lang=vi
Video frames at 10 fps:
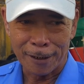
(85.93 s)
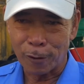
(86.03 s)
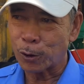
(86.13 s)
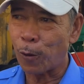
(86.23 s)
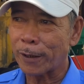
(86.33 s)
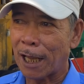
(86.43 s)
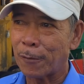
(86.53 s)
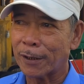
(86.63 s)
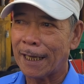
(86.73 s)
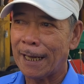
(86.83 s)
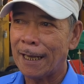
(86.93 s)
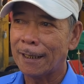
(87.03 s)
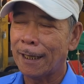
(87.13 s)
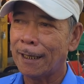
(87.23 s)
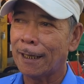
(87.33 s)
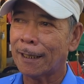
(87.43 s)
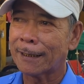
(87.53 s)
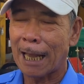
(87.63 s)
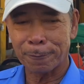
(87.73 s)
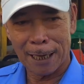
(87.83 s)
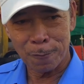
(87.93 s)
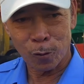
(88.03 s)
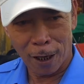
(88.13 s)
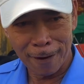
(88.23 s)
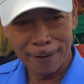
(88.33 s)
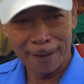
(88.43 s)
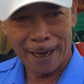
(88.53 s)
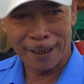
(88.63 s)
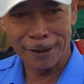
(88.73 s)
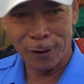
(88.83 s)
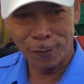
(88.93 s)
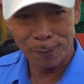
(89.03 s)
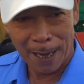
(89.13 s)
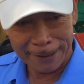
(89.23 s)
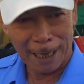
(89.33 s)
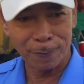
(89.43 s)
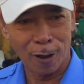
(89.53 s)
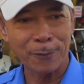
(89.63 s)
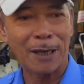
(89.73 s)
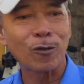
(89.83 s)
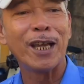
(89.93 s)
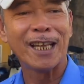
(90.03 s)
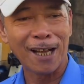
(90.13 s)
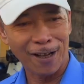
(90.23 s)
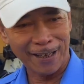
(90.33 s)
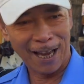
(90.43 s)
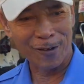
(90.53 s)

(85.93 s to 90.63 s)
có số anh này người ta đáng có thể là trăm một tháng hay có nhiều bảy trăm tốt trăm tùy theo khả năng